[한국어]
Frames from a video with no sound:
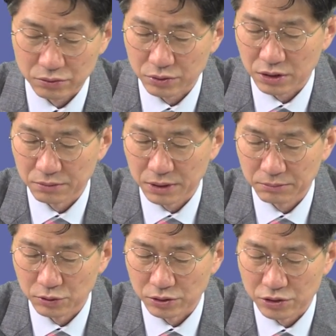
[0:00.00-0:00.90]
그 다음에
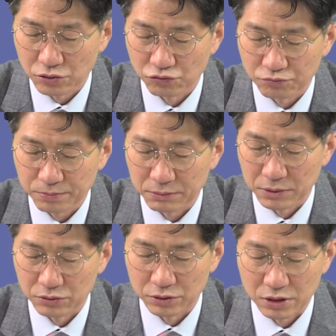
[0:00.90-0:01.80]
뭐
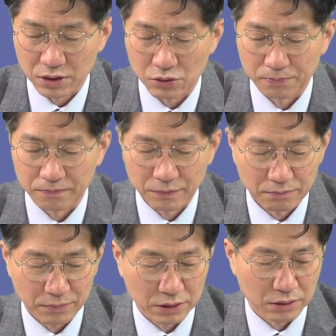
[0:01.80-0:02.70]
이천육백만 원 이렇게
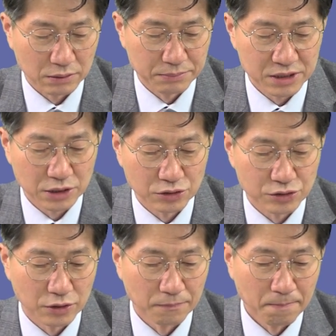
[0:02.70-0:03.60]
많이
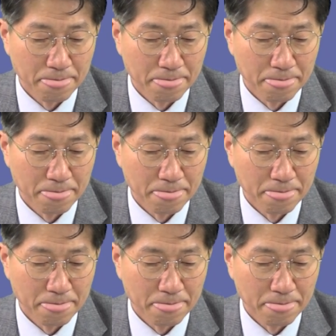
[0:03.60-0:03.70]
비싸졌죠.